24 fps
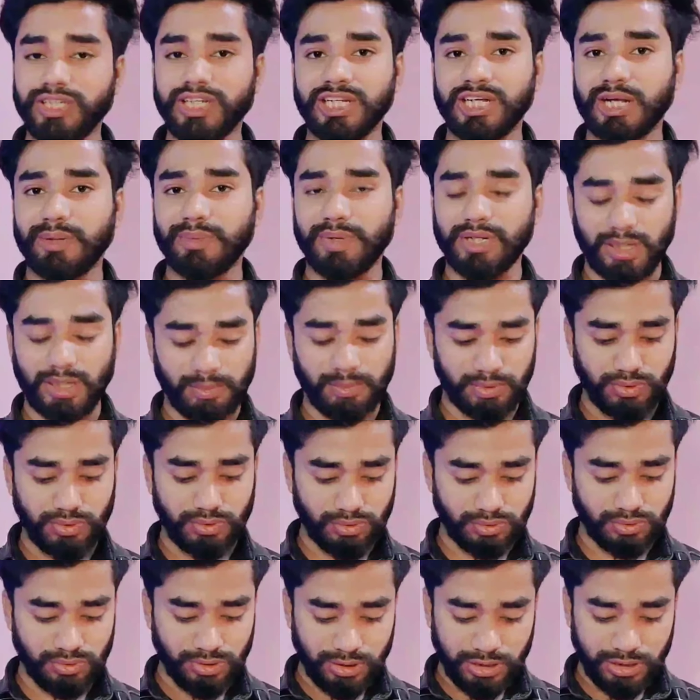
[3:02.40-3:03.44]
देने के बाद आप
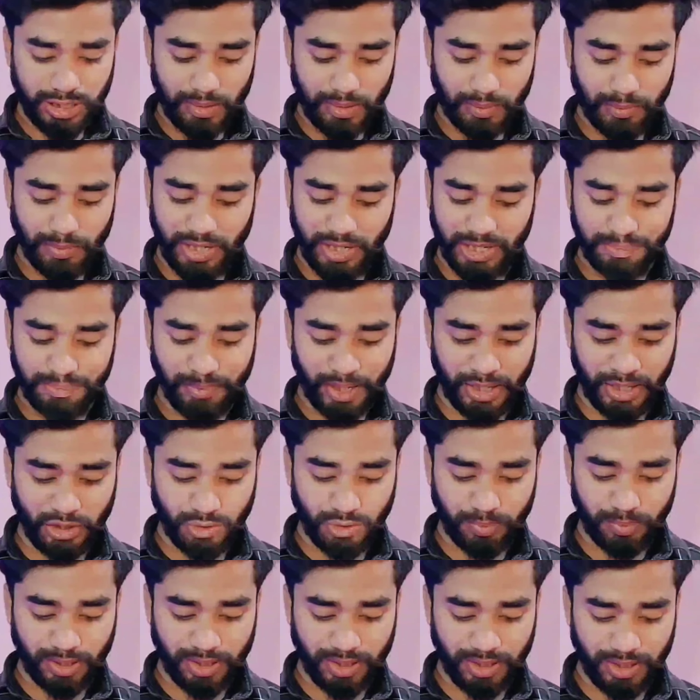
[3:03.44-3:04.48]
लोग यहाँ पर वेरीफाई के
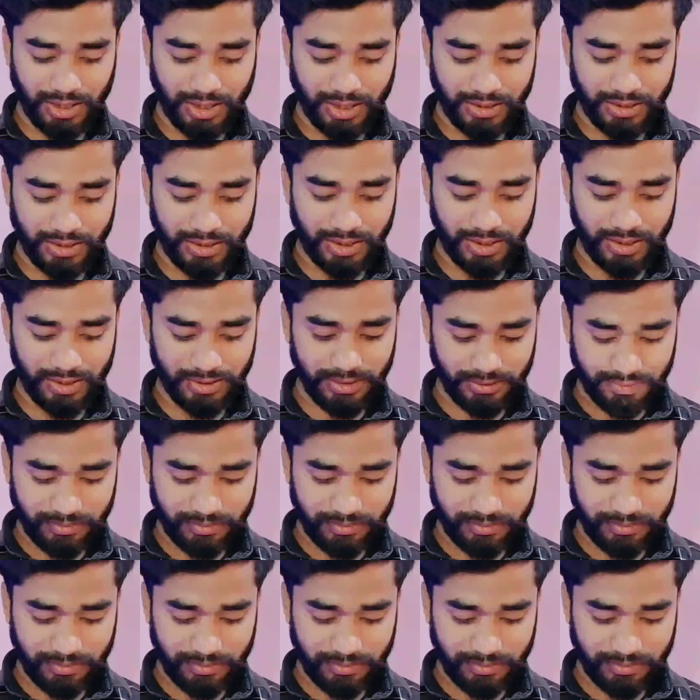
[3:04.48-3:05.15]
ऊपर क्लिक कर देना